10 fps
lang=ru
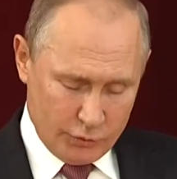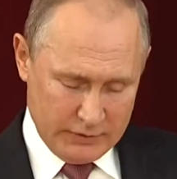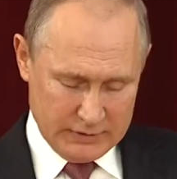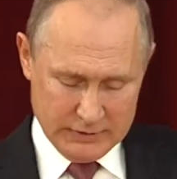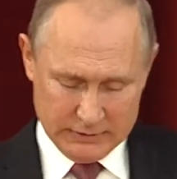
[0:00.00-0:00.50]

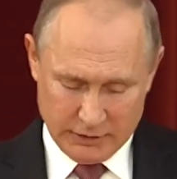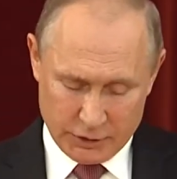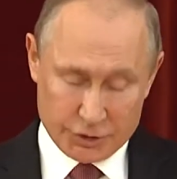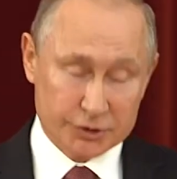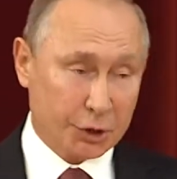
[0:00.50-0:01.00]
вас на
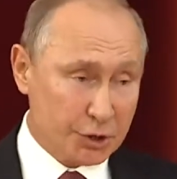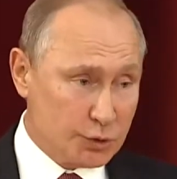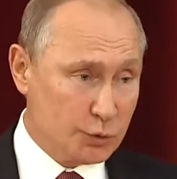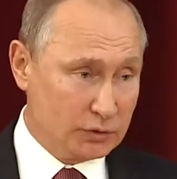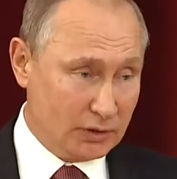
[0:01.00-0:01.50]
нашей
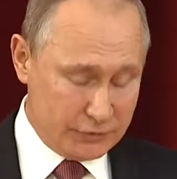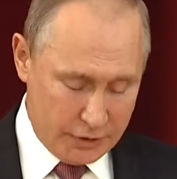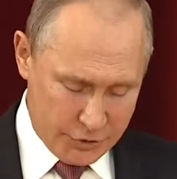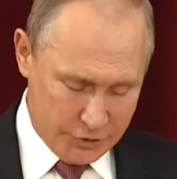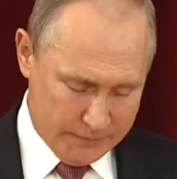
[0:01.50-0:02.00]
традиционной
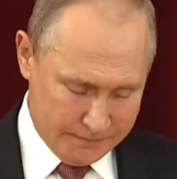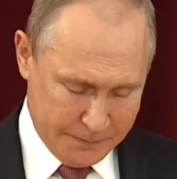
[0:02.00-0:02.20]
встрече.